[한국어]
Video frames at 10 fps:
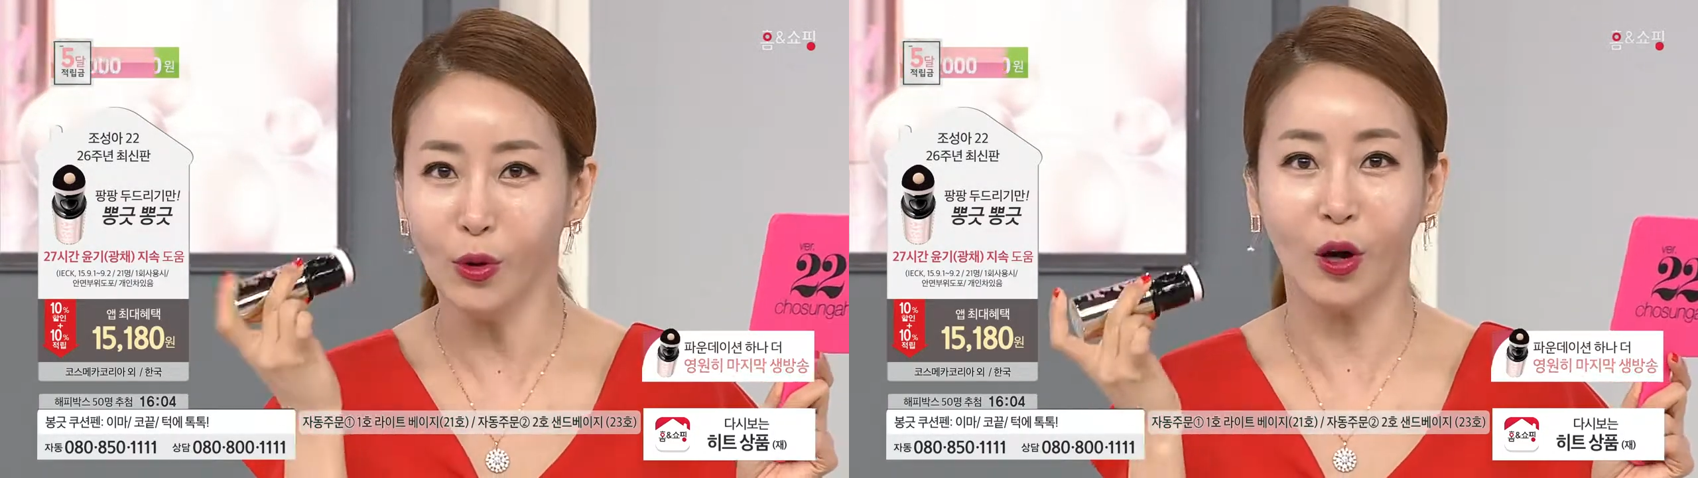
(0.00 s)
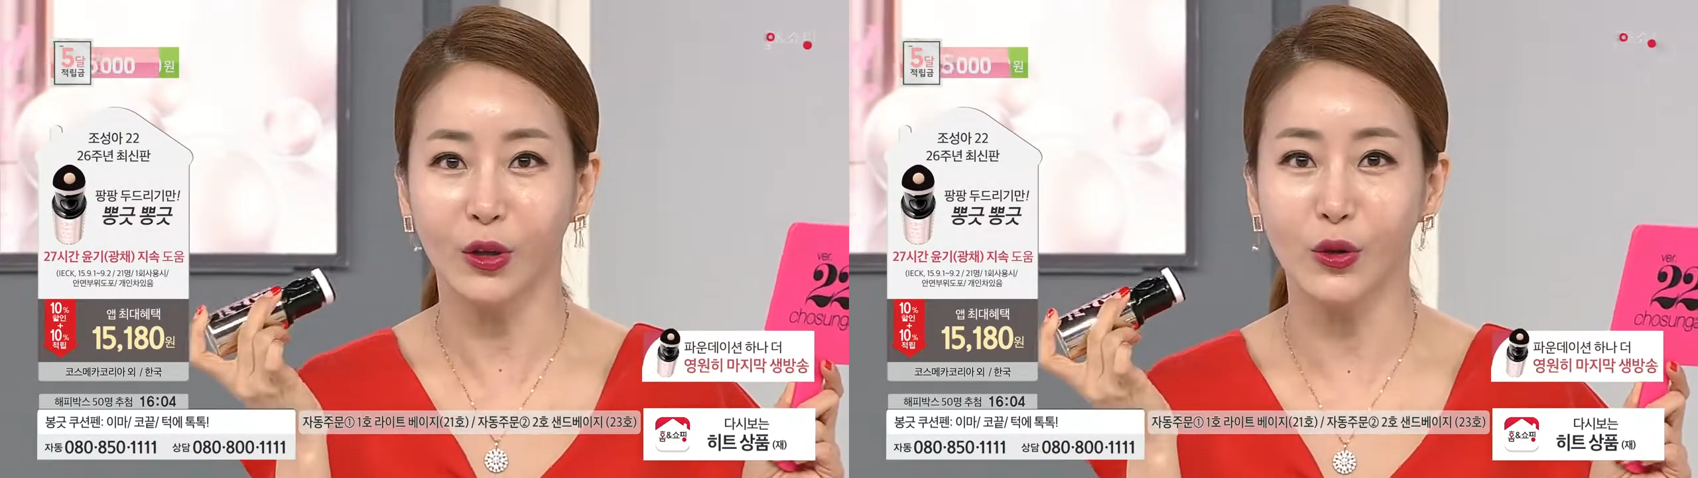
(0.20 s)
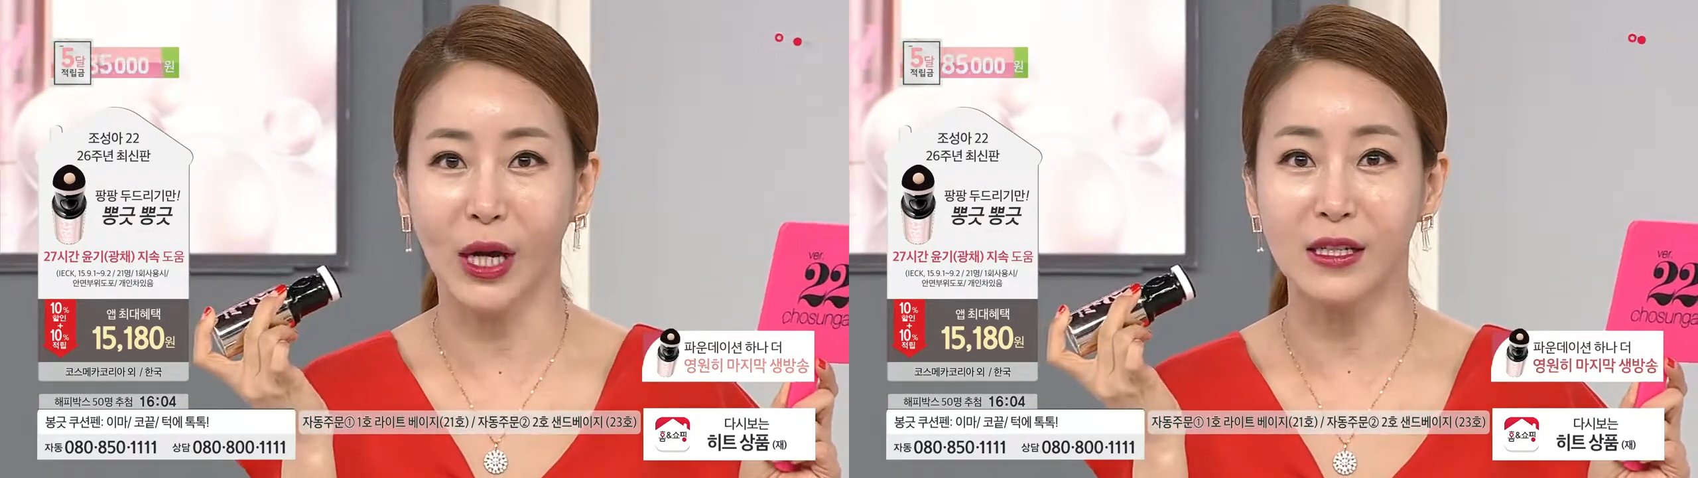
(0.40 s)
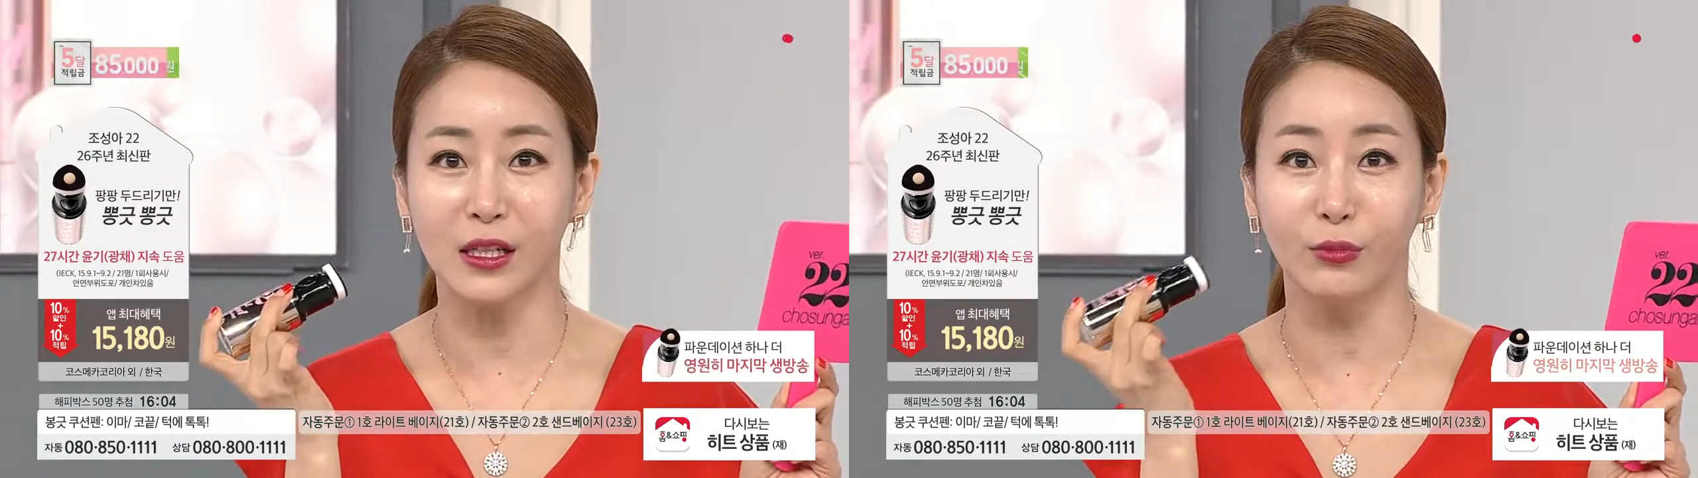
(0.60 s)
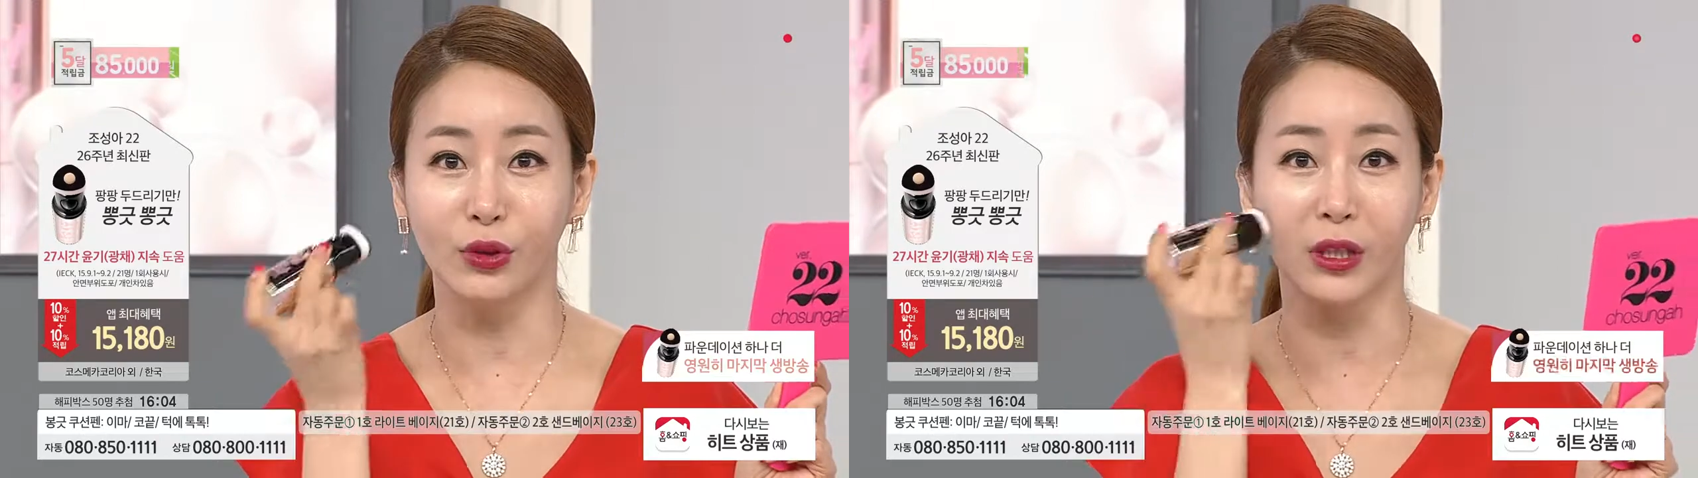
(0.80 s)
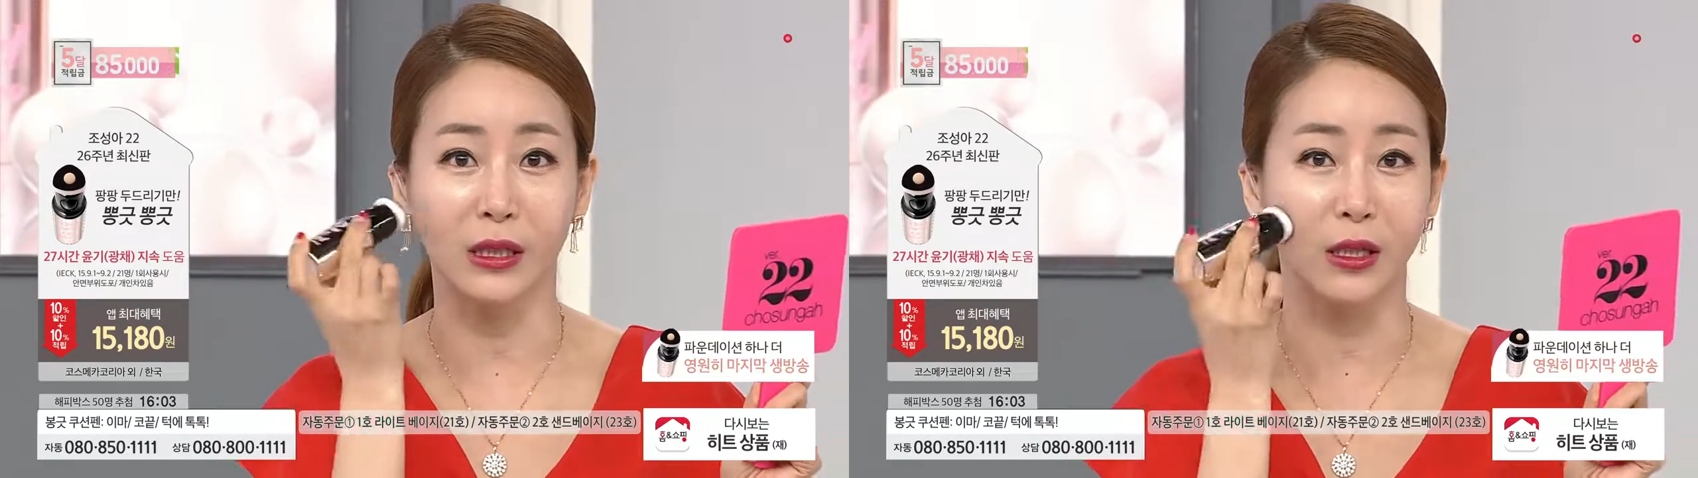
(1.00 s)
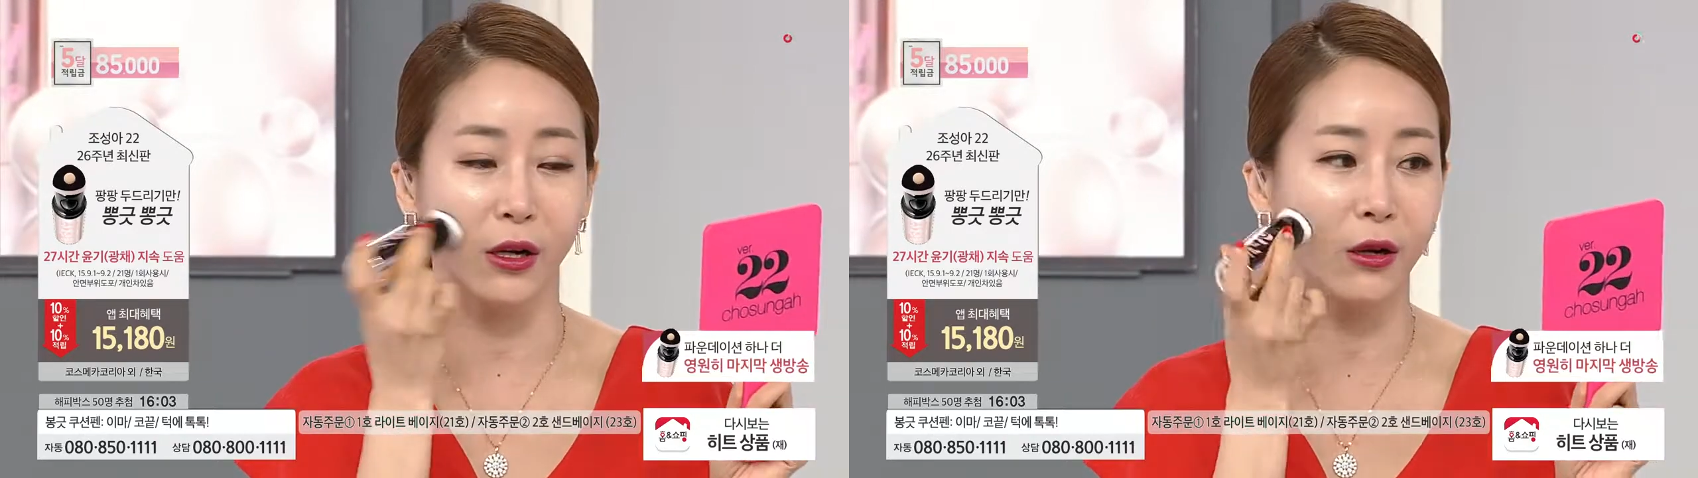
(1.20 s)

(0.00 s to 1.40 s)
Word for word: 건조해하시는 분들 있죠.